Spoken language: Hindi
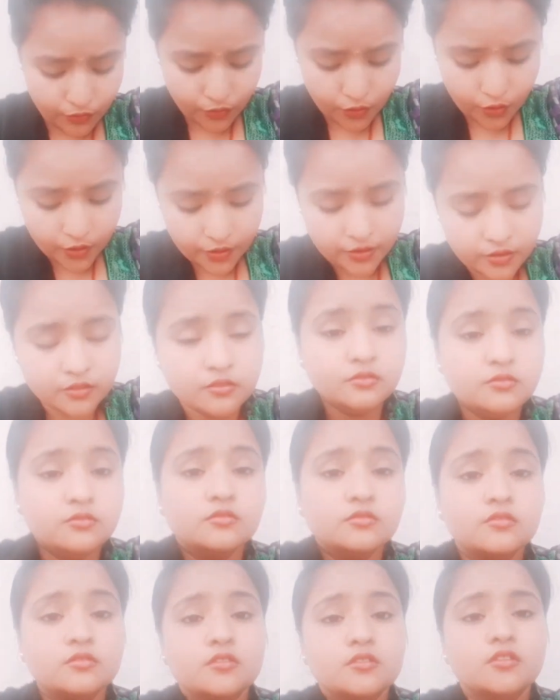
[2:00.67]
वो
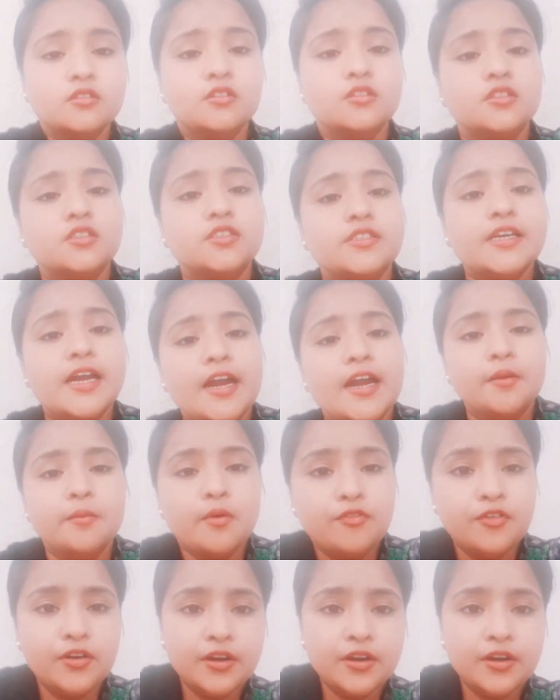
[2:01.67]
स्टैंड में